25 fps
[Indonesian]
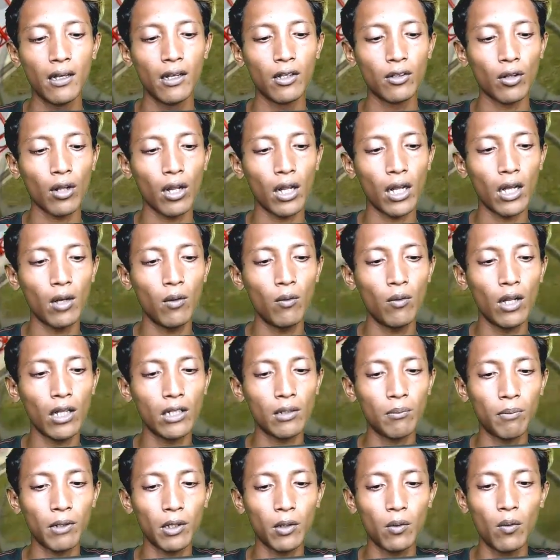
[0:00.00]
soalnya kan udah
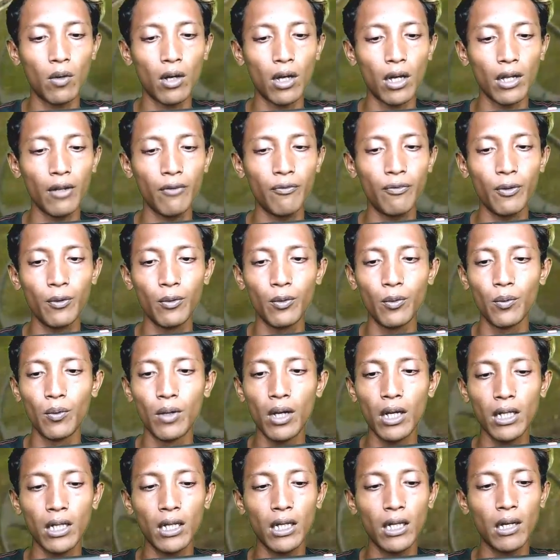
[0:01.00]
sempat gue review
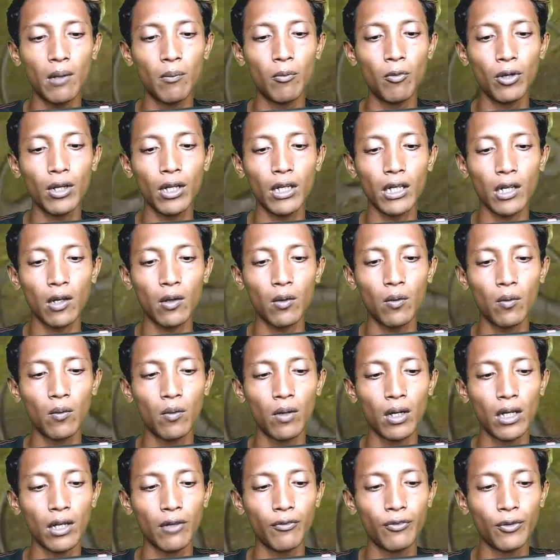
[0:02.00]
juga jadi nggak mungkin kalau
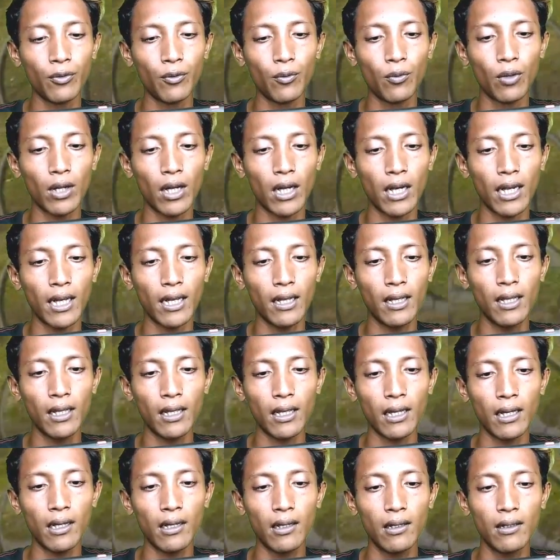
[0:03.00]
gue review ulang
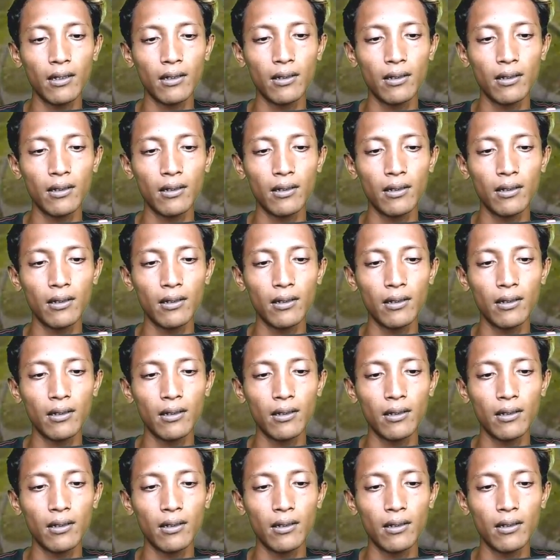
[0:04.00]
lagi ya